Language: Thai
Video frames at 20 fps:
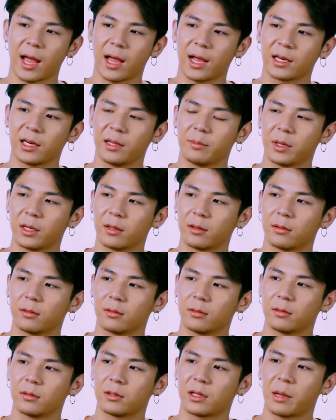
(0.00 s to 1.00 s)
ตาครั้งนี้มัน
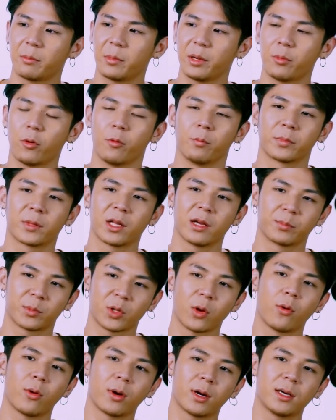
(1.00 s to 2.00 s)
ทำให้ผมเติ
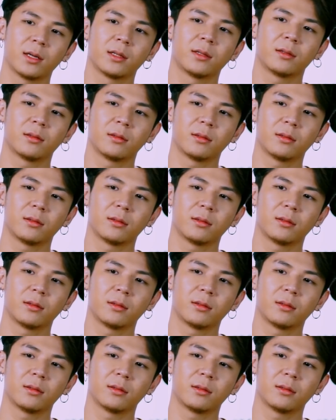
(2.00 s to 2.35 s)
บโตขึ้น